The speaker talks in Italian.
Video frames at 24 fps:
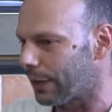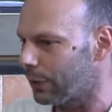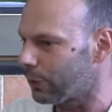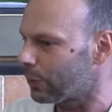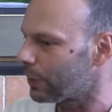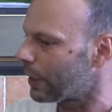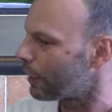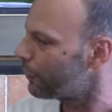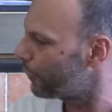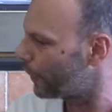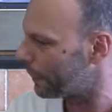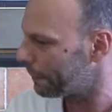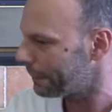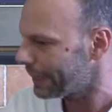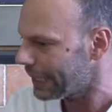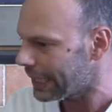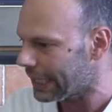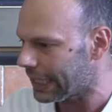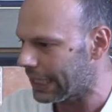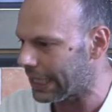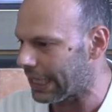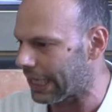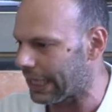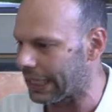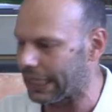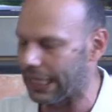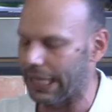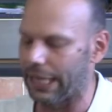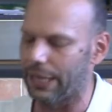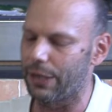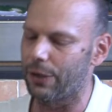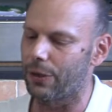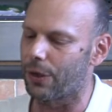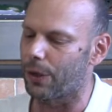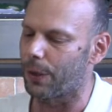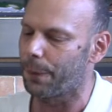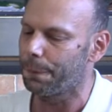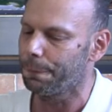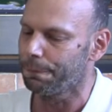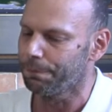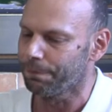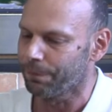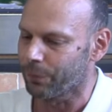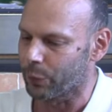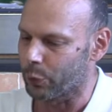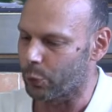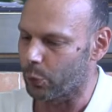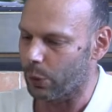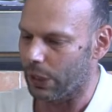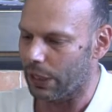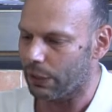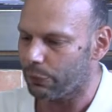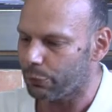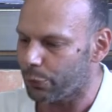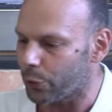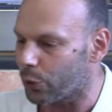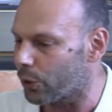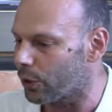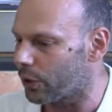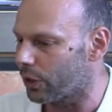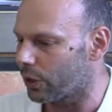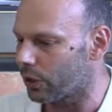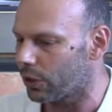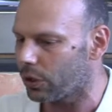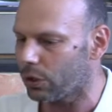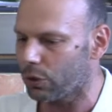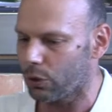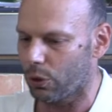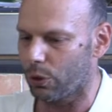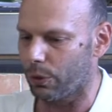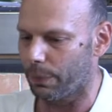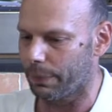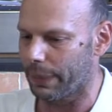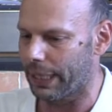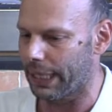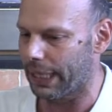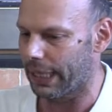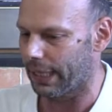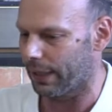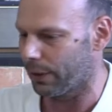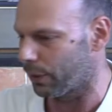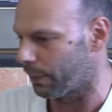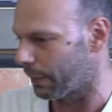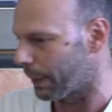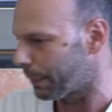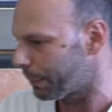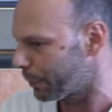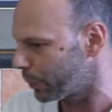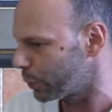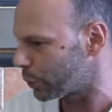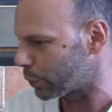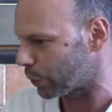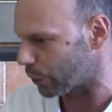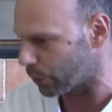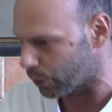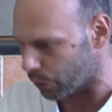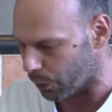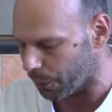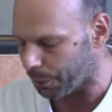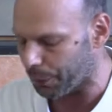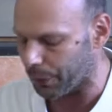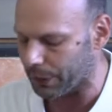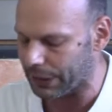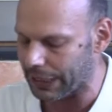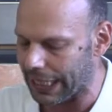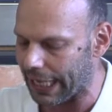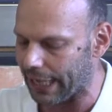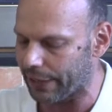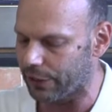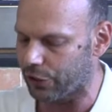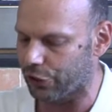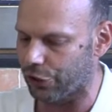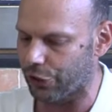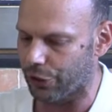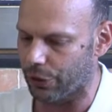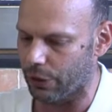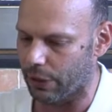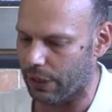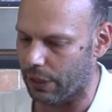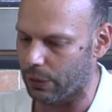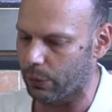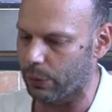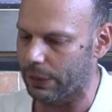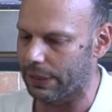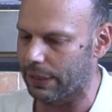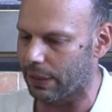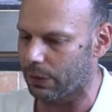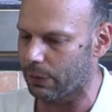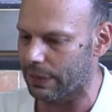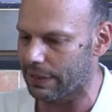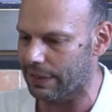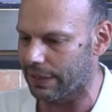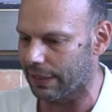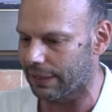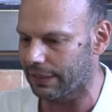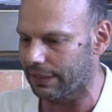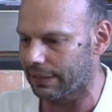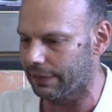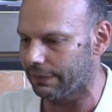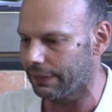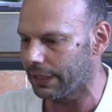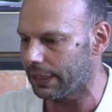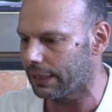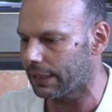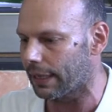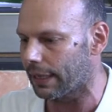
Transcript: hanno una famiglia, che hanno un lavoro, come, come appunto il gruppo di laici che ora guida questa attività